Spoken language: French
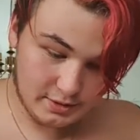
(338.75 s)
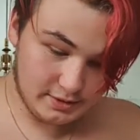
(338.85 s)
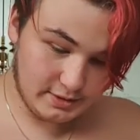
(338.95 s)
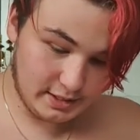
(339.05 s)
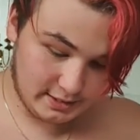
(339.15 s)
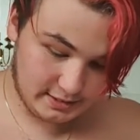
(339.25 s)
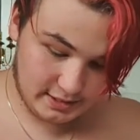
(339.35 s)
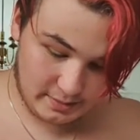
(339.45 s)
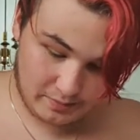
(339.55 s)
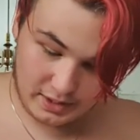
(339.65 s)
ça,
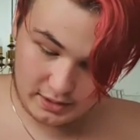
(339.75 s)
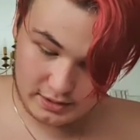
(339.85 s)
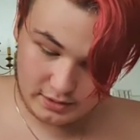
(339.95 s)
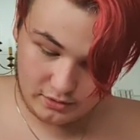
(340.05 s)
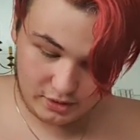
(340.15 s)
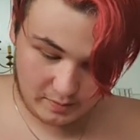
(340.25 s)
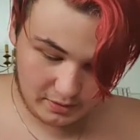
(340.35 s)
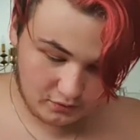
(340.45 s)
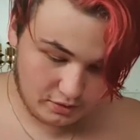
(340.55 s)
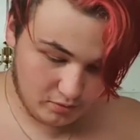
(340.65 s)
c'est à part. Les trucs à
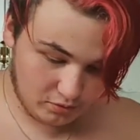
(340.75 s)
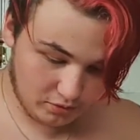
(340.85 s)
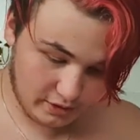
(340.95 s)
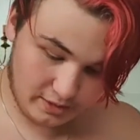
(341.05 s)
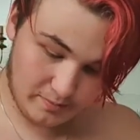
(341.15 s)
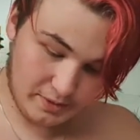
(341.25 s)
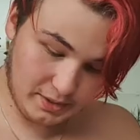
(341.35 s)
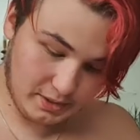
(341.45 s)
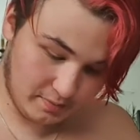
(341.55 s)
part, je vous les montrerai après.